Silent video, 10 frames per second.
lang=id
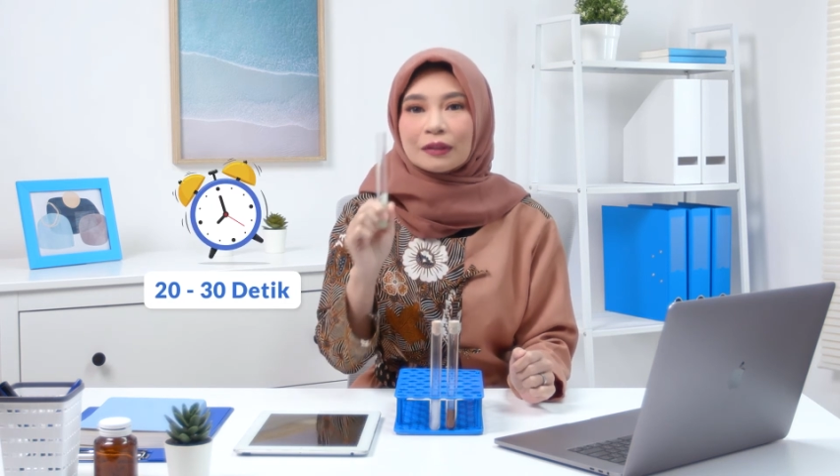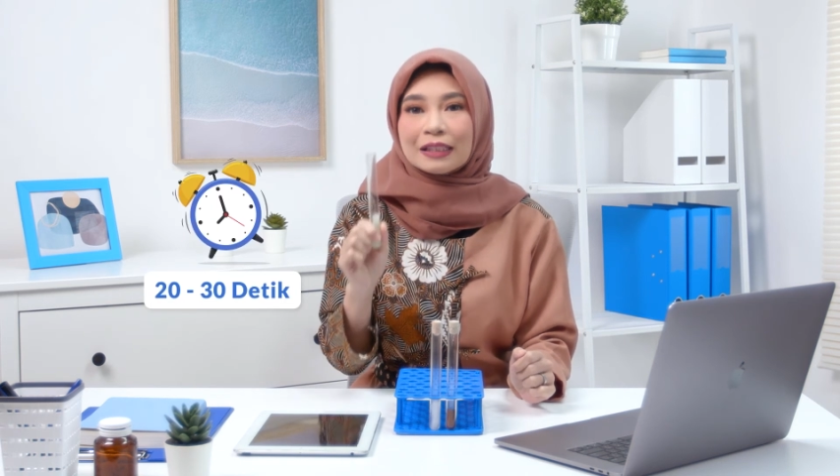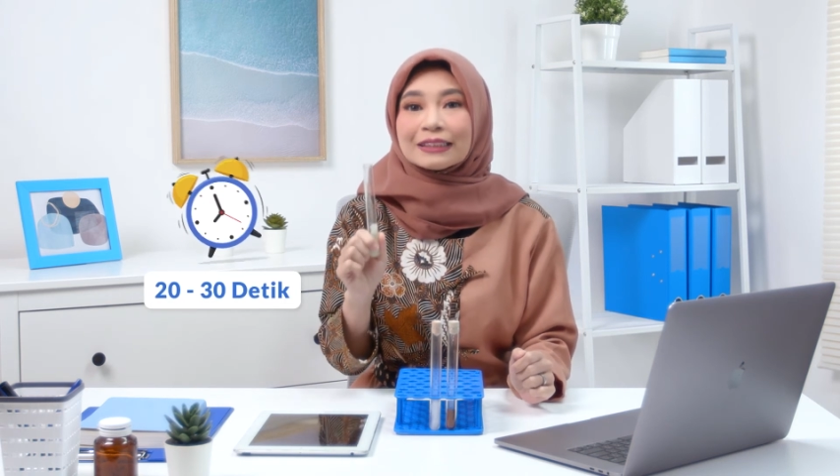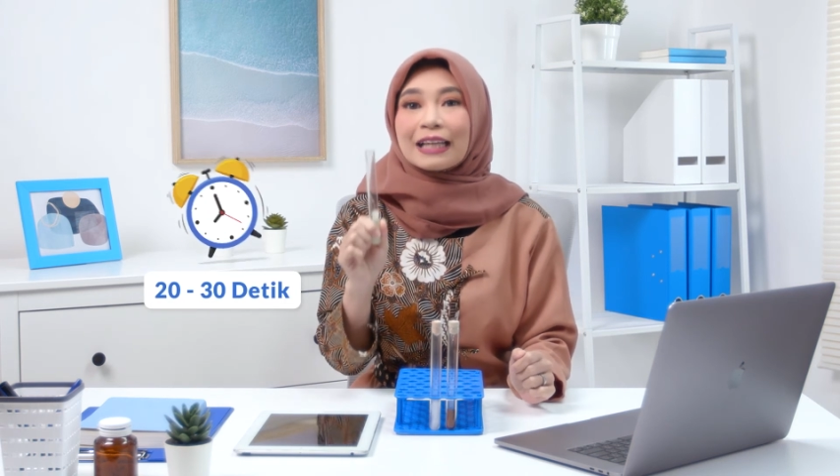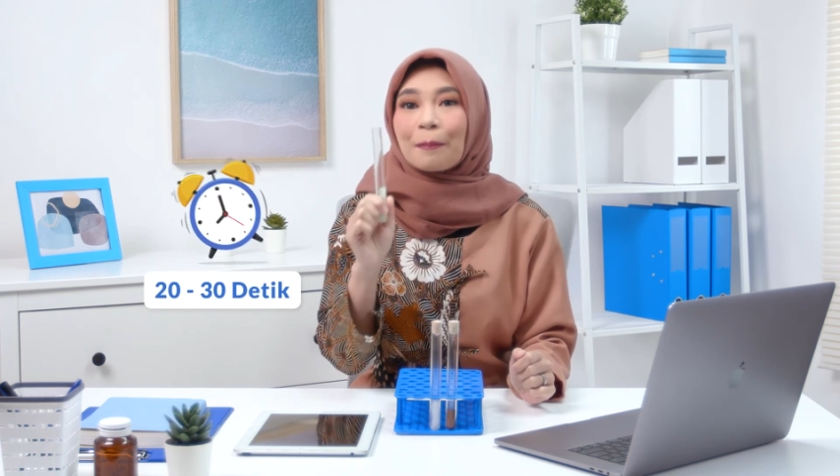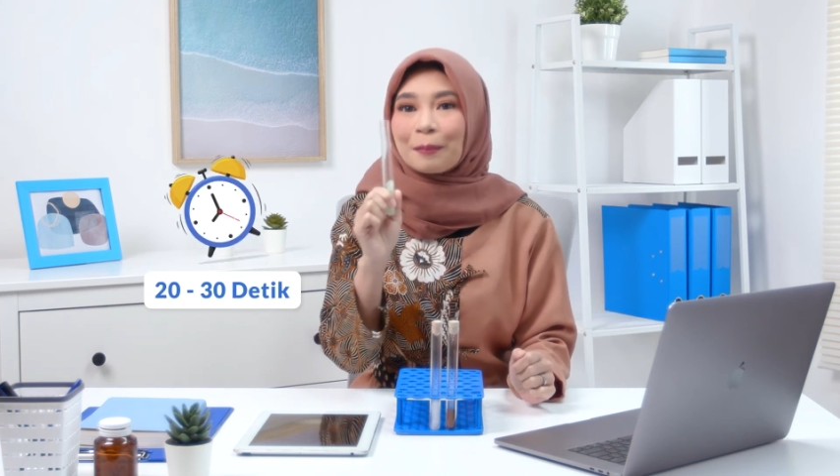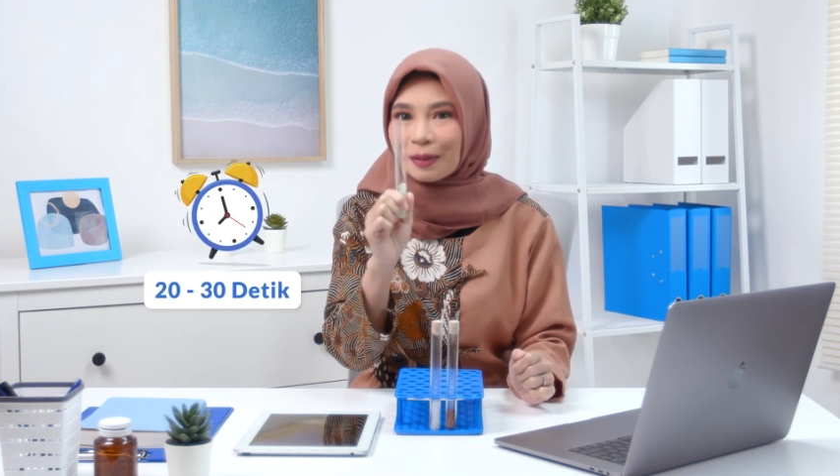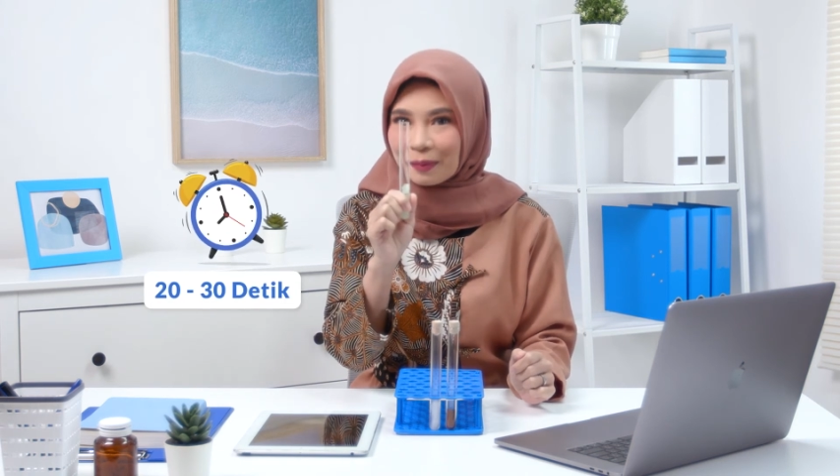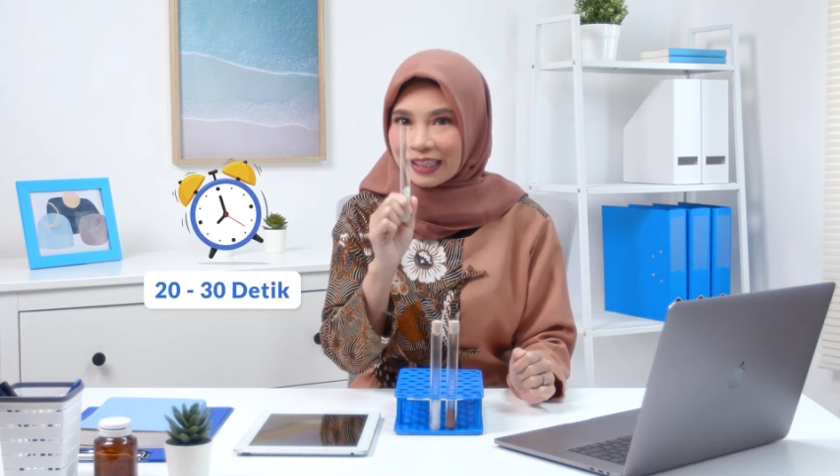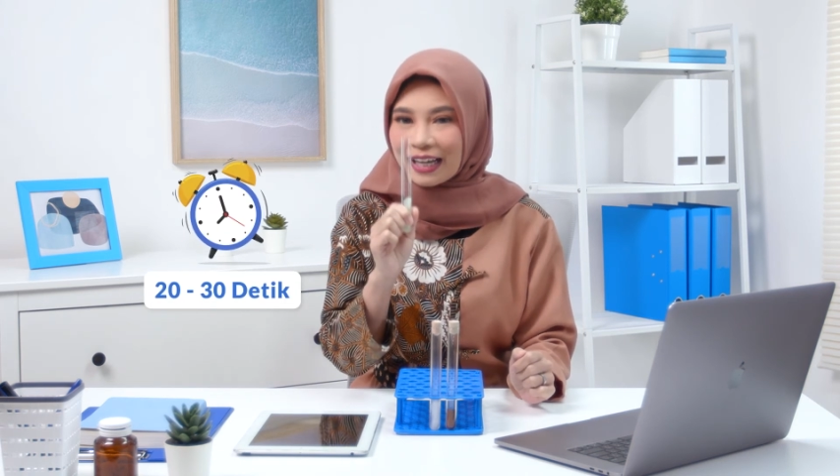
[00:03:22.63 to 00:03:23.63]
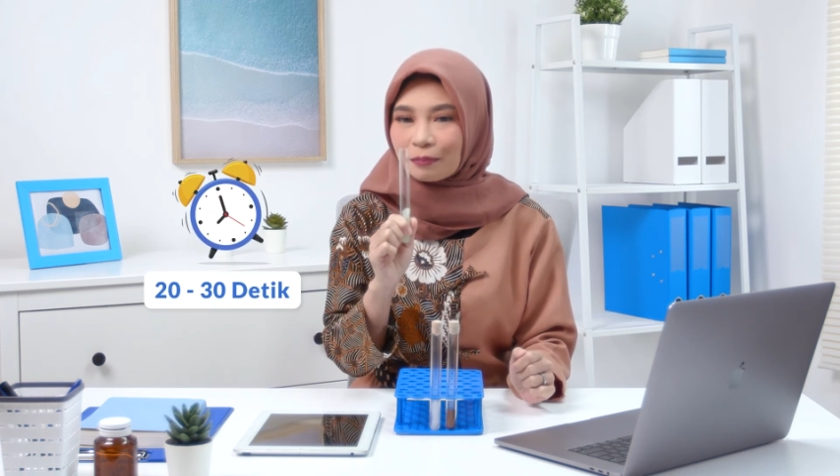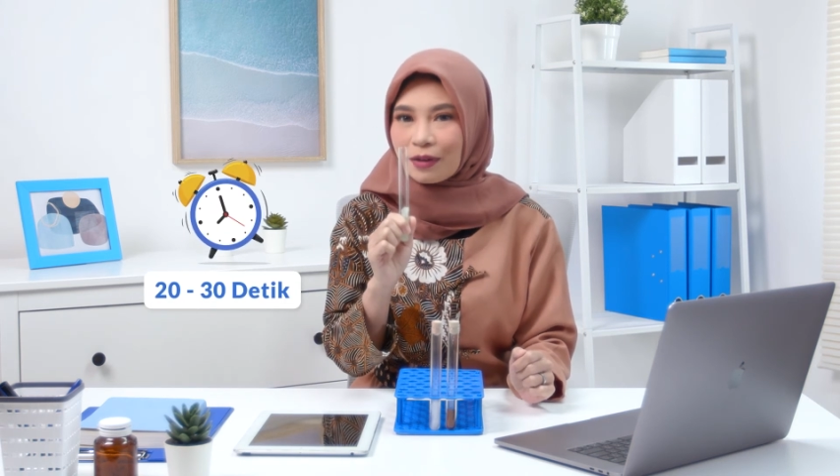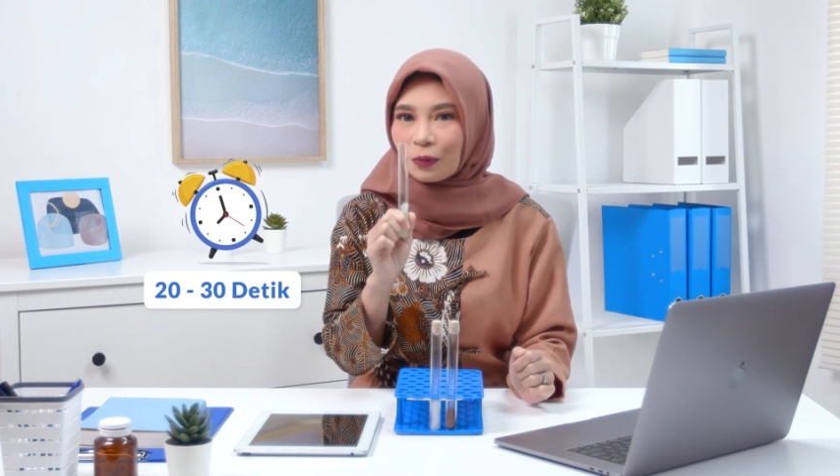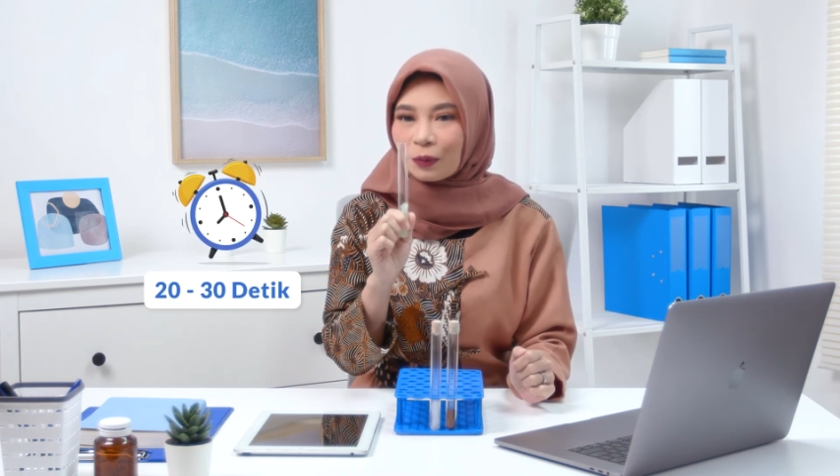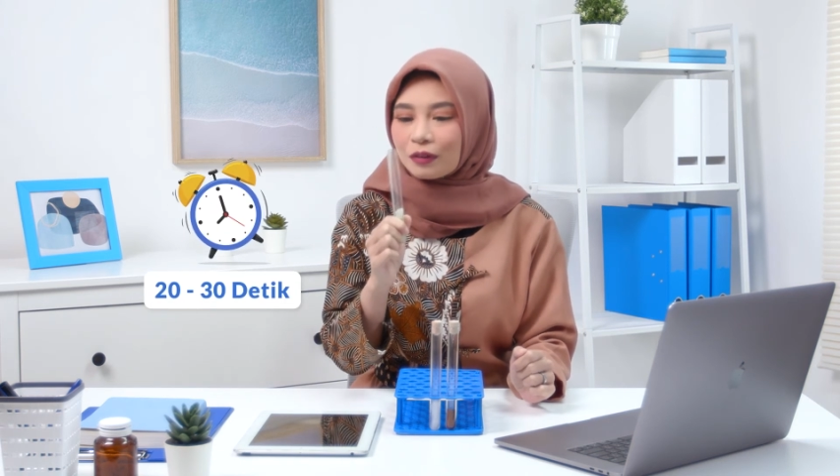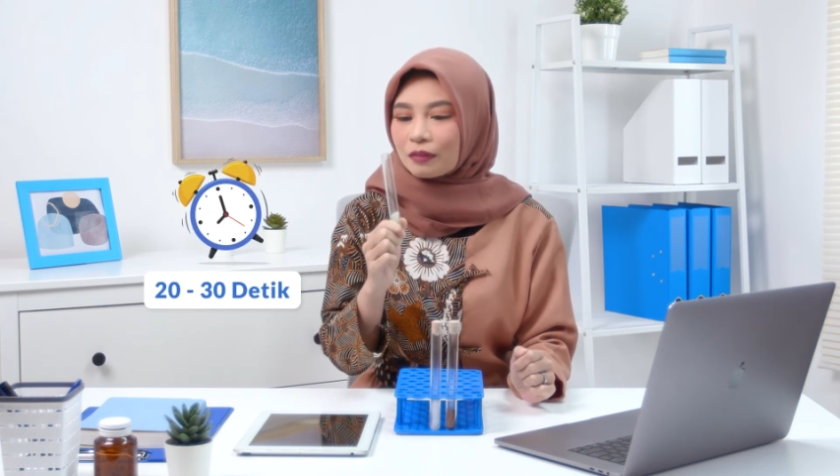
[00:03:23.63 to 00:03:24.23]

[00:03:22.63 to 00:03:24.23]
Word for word: detik sambil mengingat bau.